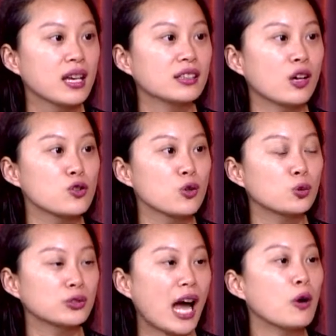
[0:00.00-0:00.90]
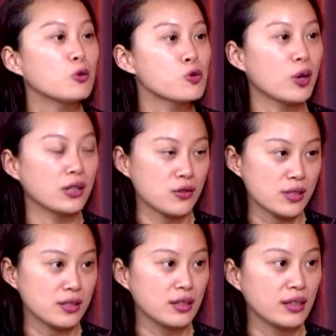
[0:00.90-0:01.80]
然后就误打误撞，就
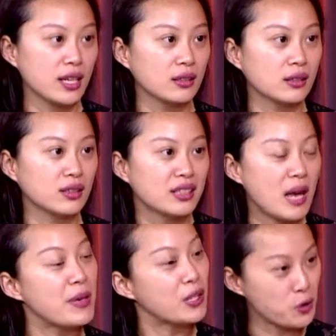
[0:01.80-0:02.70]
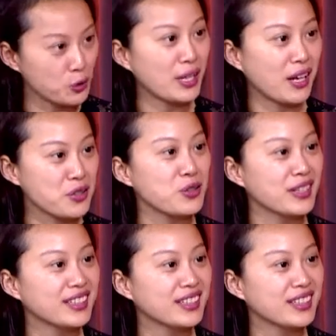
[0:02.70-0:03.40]
是念了台北艺术大学。